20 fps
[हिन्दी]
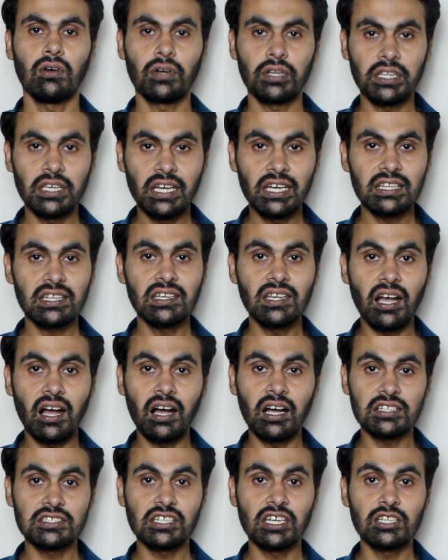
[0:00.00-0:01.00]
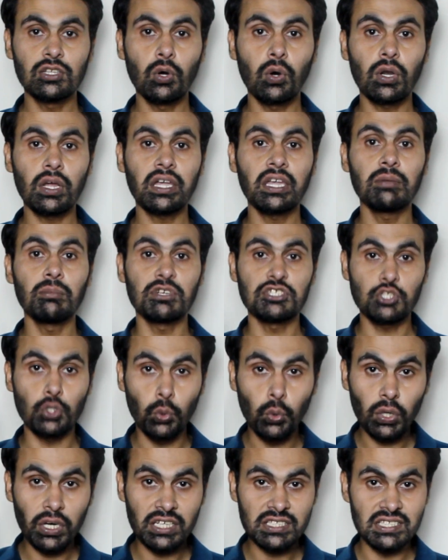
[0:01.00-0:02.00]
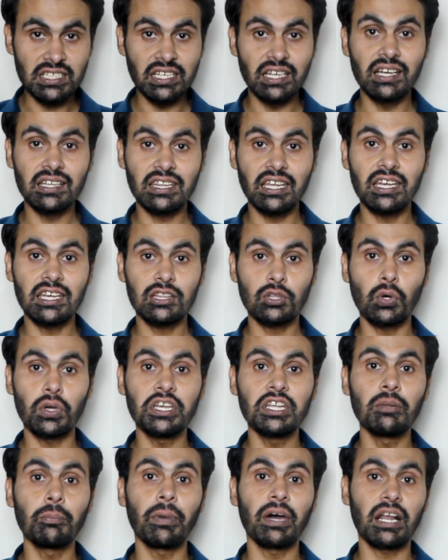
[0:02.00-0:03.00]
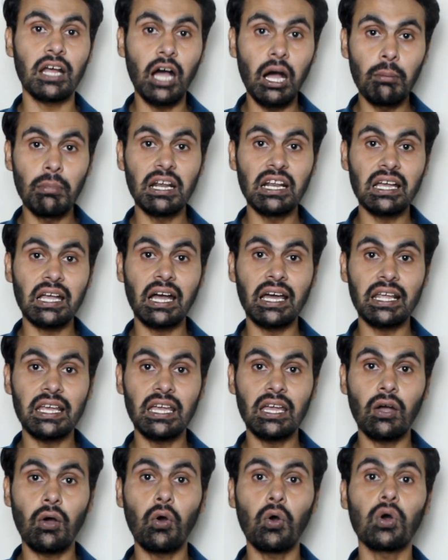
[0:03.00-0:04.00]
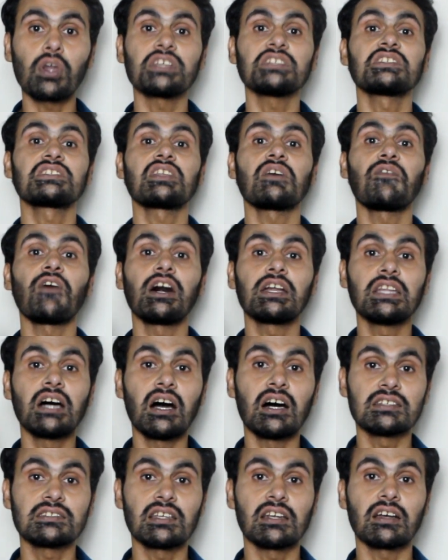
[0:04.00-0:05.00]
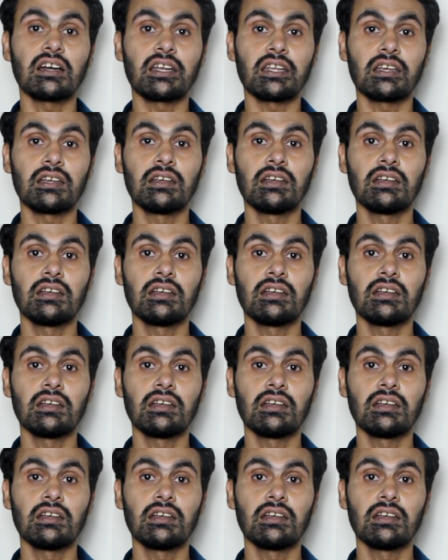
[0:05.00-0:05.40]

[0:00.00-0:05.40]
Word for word: और ये थी आज के दौर की मशहूर नसीहतें तो इन पर अमल करें और इस्तफादा हासिल करें